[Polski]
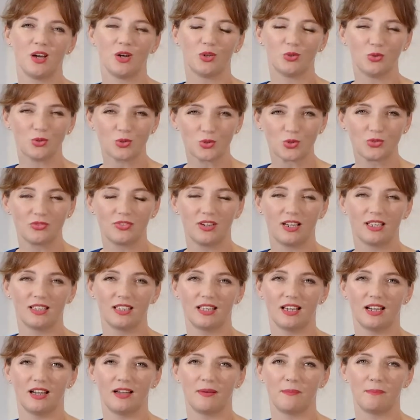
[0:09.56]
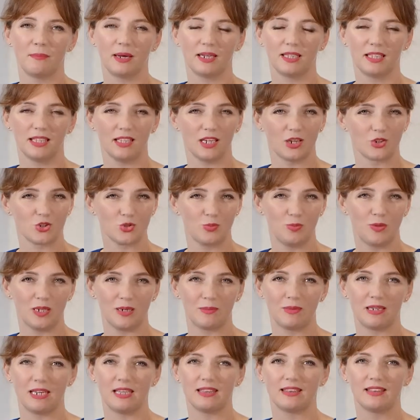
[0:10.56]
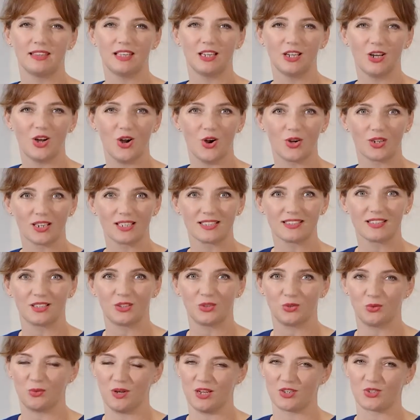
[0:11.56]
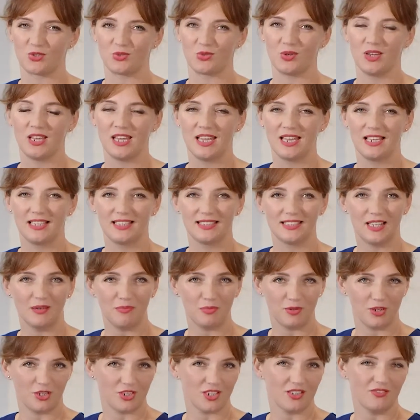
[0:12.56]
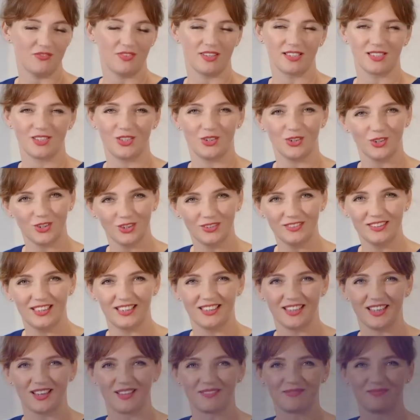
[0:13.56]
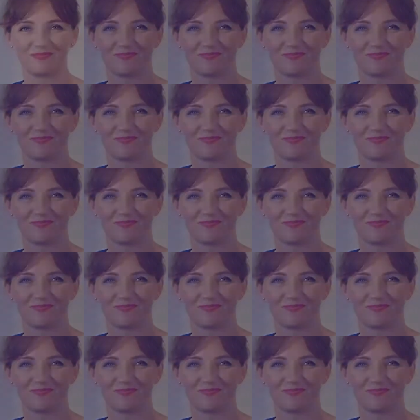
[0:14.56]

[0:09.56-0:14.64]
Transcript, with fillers: usuwania makijażu permanentnego oraz tatuażu. Zapraszam Was do oglądania.